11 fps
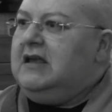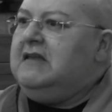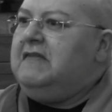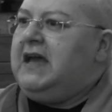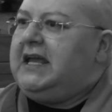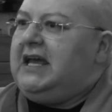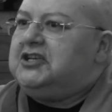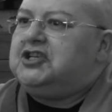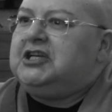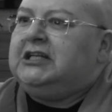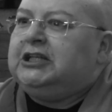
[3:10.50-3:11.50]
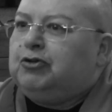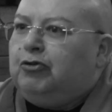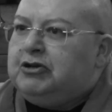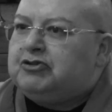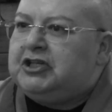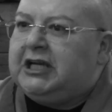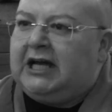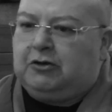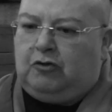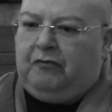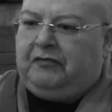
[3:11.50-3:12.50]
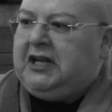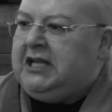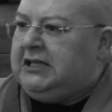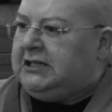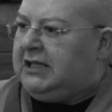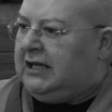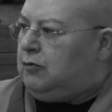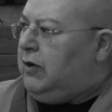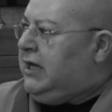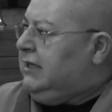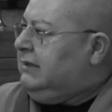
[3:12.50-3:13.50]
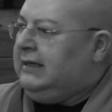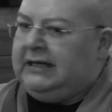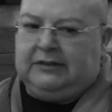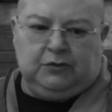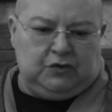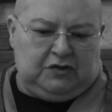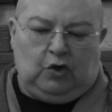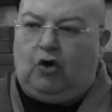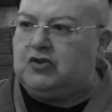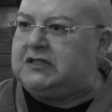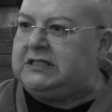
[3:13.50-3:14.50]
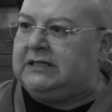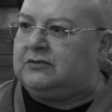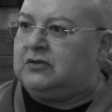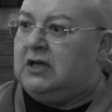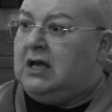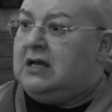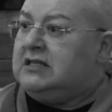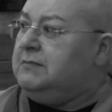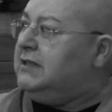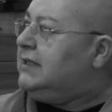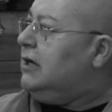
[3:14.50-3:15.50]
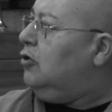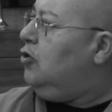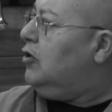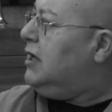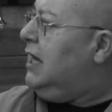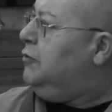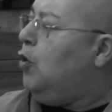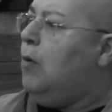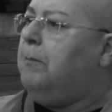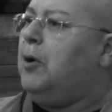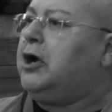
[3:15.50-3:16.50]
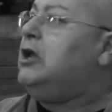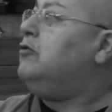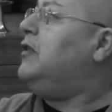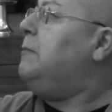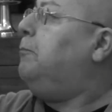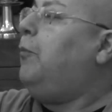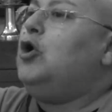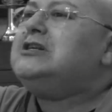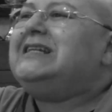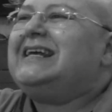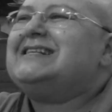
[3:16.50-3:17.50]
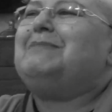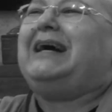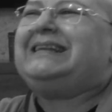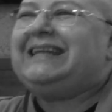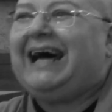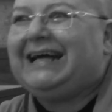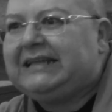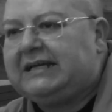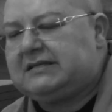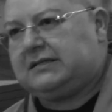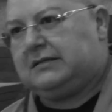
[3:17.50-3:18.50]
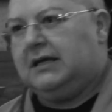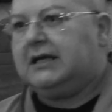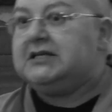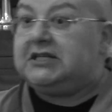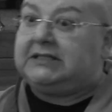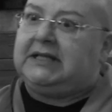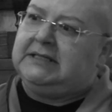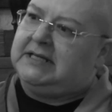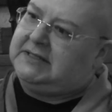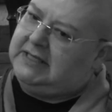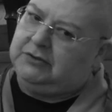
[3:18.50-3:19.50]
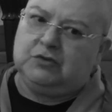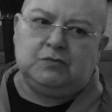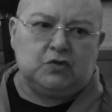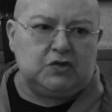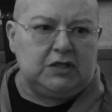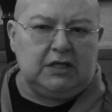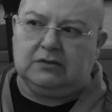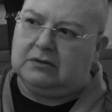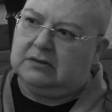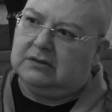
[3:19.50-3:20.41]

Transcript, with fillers: e de que adiantou eu chegar com 30, 40 anos, 12 anos? se me estão colocando um pouquinho depois das batatas que já estão nascendo no mosteiro.